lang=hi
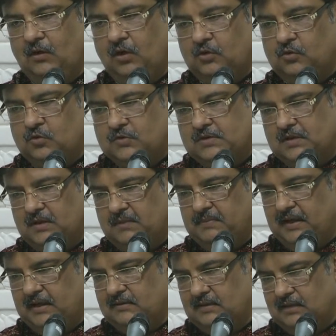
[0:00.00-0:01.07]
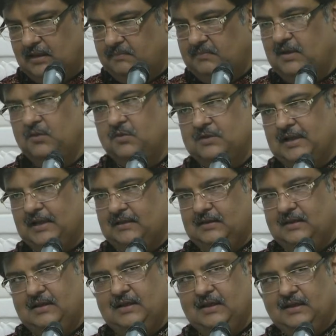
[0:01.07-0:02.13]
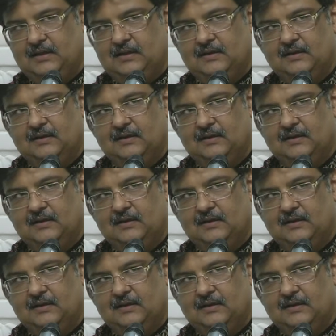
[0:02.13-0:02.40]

और दूसरी बात ये भी हो जाती है